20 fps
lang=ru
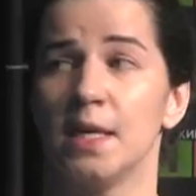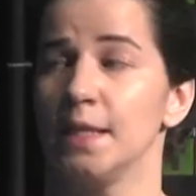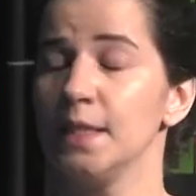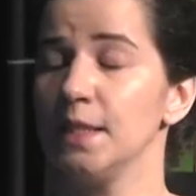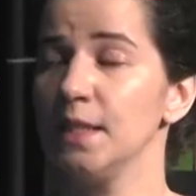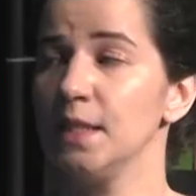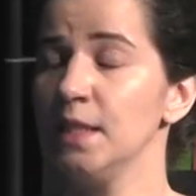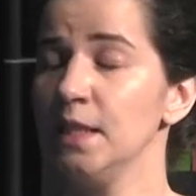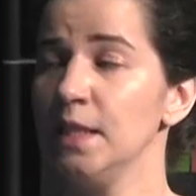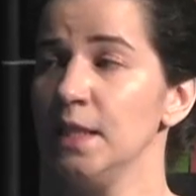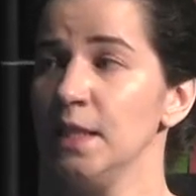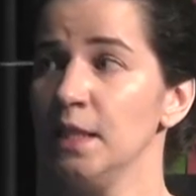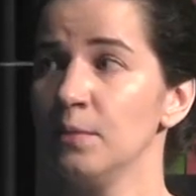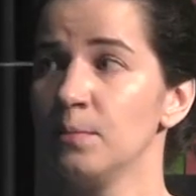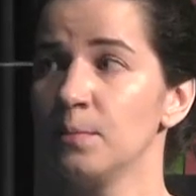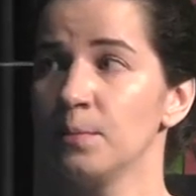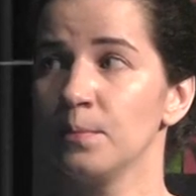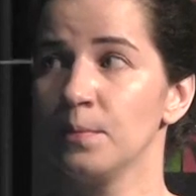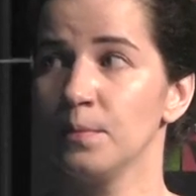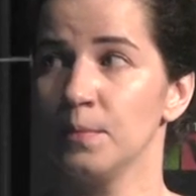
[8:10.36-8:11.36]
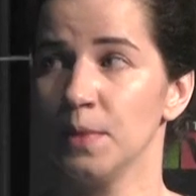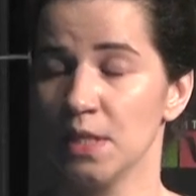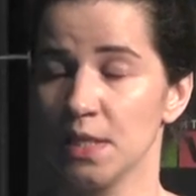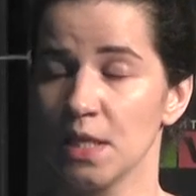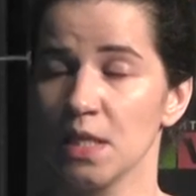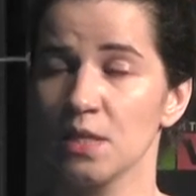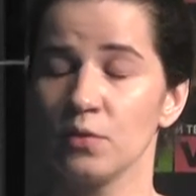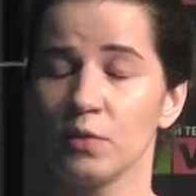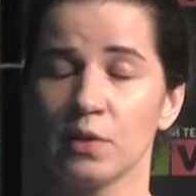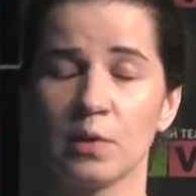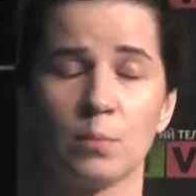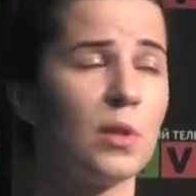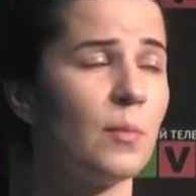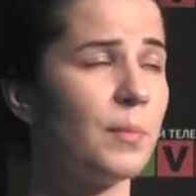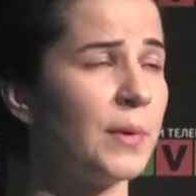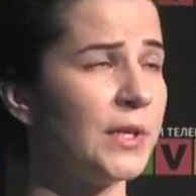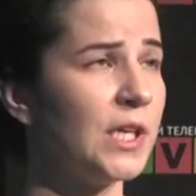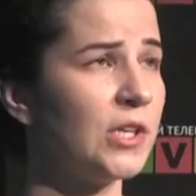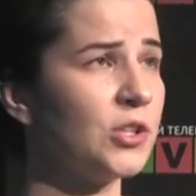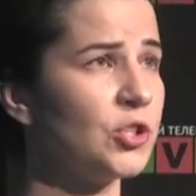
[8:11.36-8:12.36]
и, естественно, было
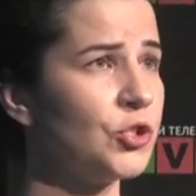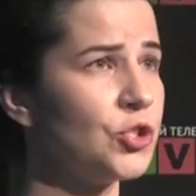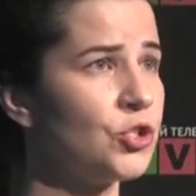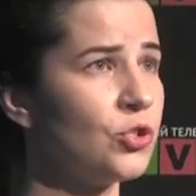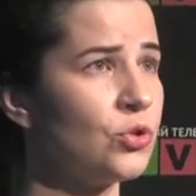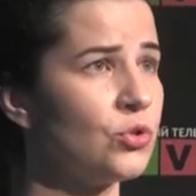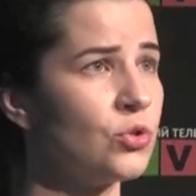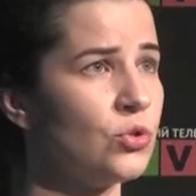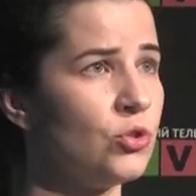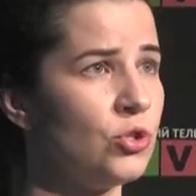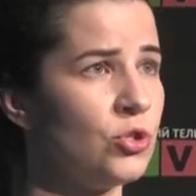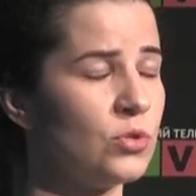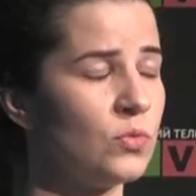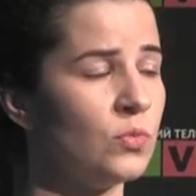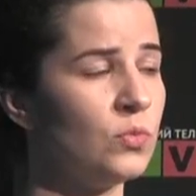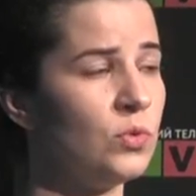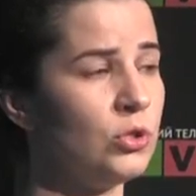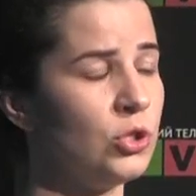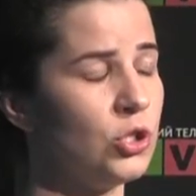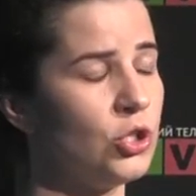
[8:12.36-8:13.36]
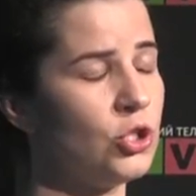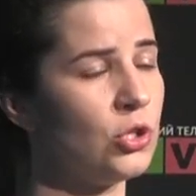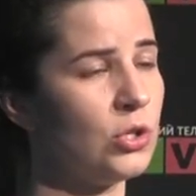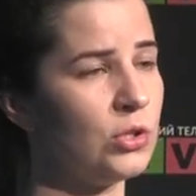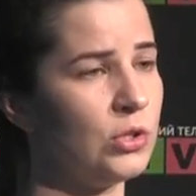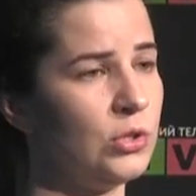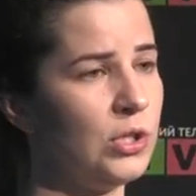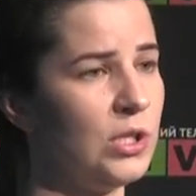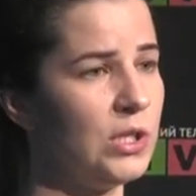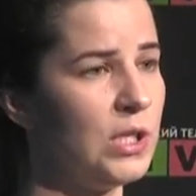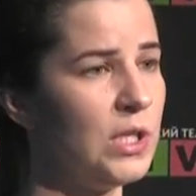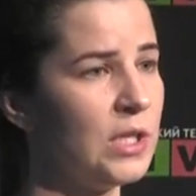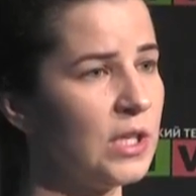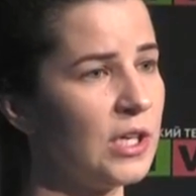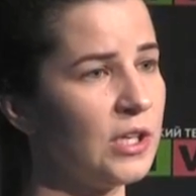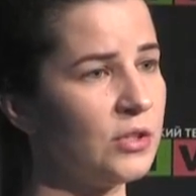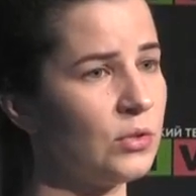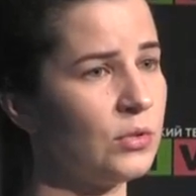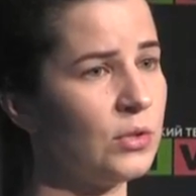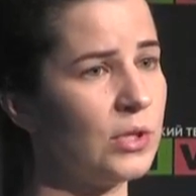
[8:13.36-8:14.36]
понятно, что существует еще одна нейтрино,
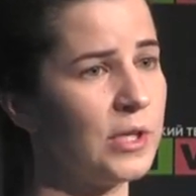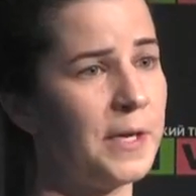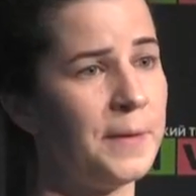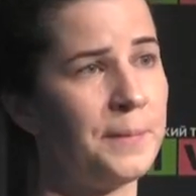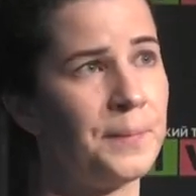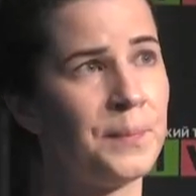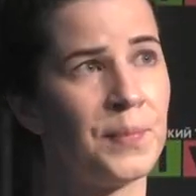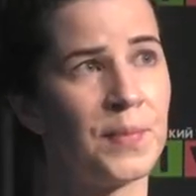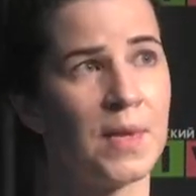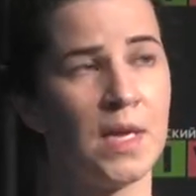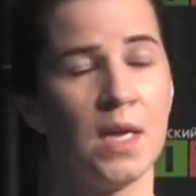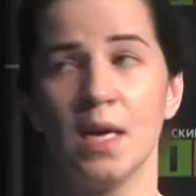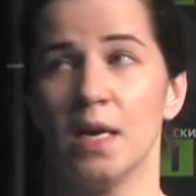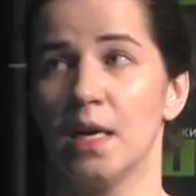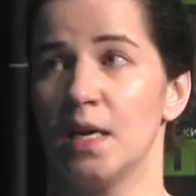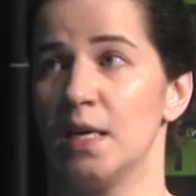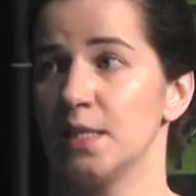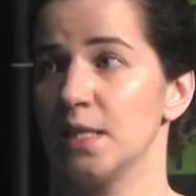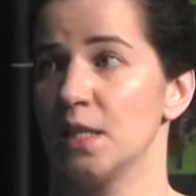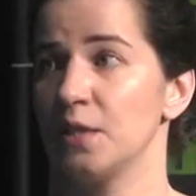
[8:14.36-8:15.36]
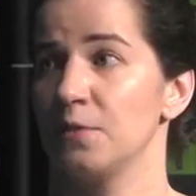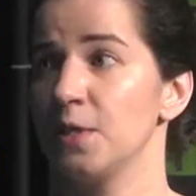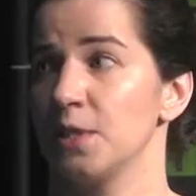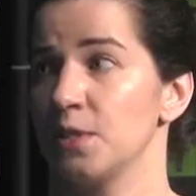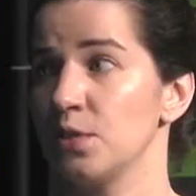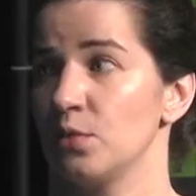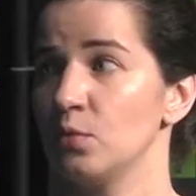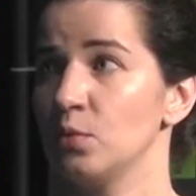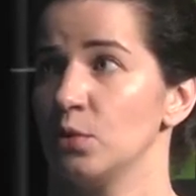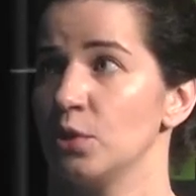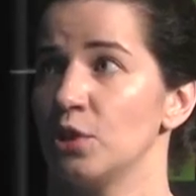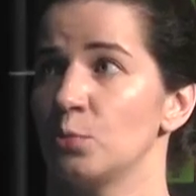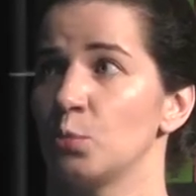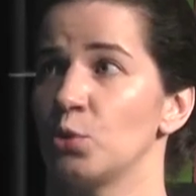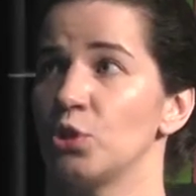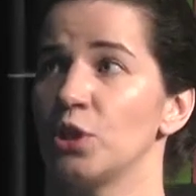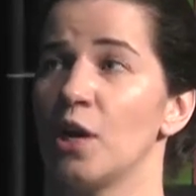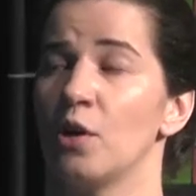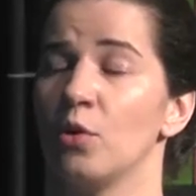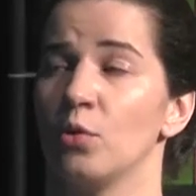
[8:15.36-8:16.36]
которая а, соответствует
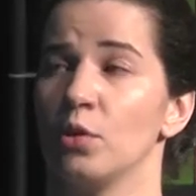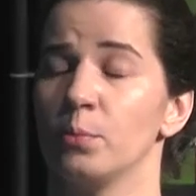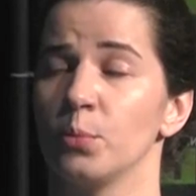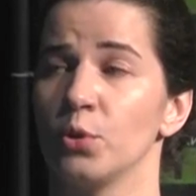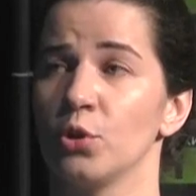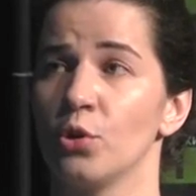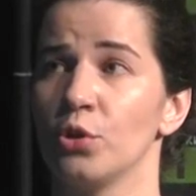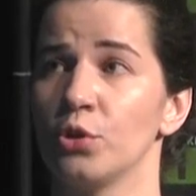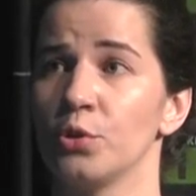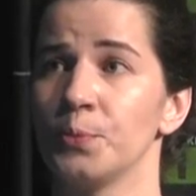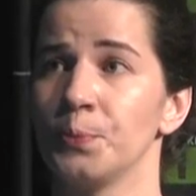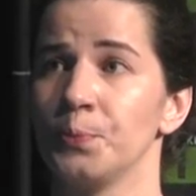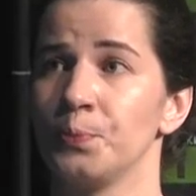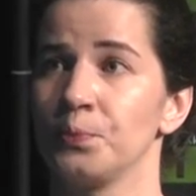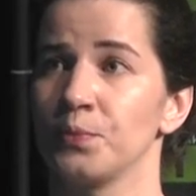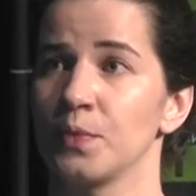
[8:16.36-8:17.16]
этому тау лептону.